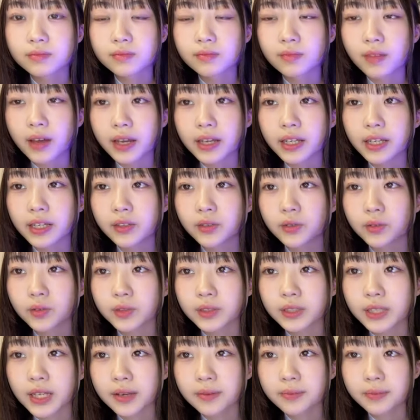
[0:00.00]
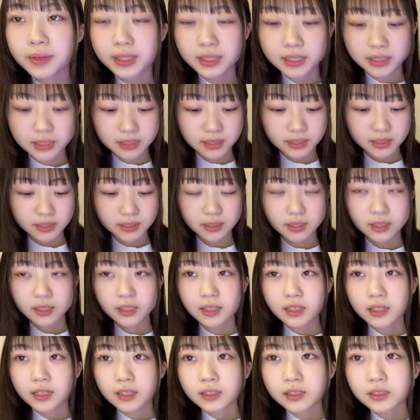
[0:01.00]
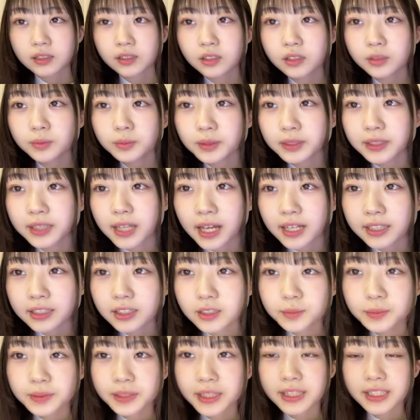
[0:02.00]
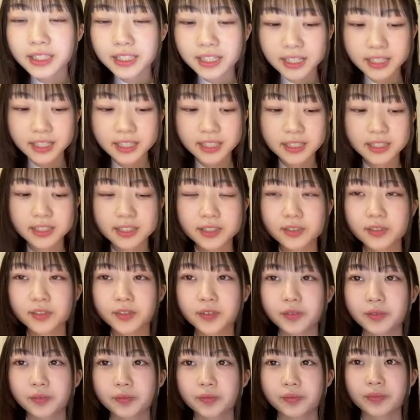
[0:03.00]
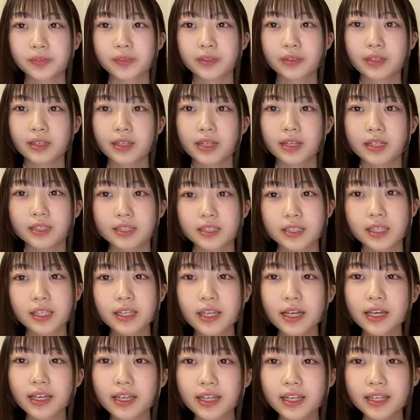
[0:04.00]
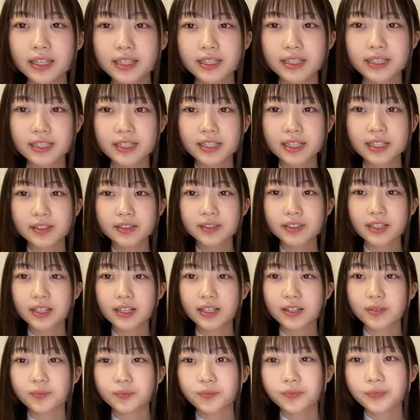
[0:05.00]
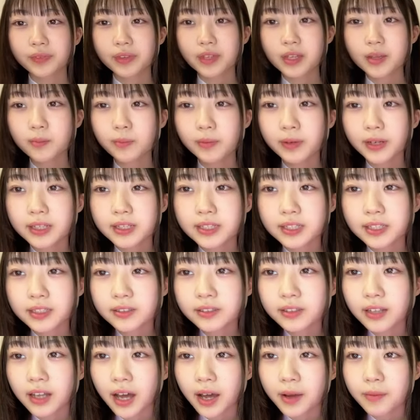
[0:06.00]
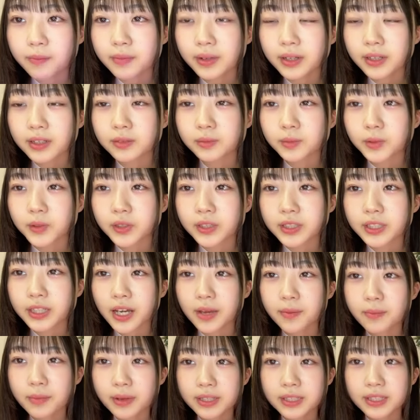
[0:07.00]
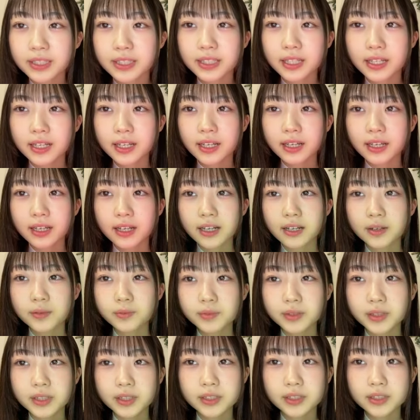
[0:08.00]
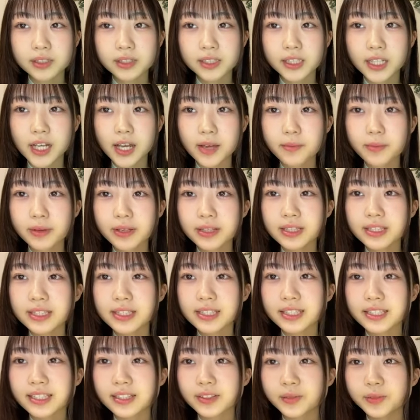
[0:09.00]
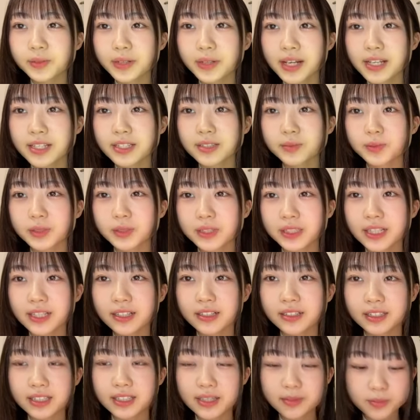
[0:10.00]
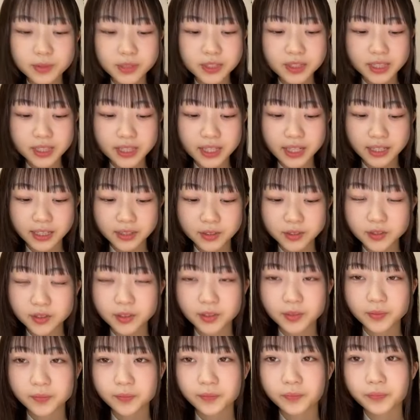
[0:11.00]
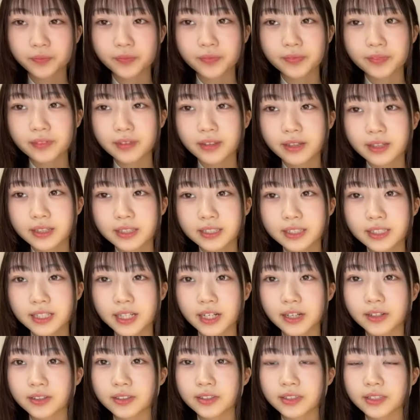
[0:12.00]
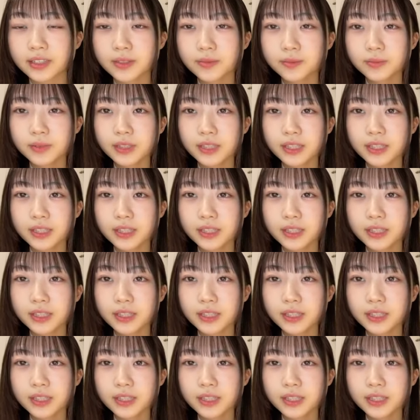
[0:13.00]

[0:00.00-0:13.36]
ありがとうございます酢豚酢豚じゃないんですよすき焼き違うな天ぷら違うなハンバーグも違いますハンバーグ違いますオムライスも違う全部好きだけど違う全部好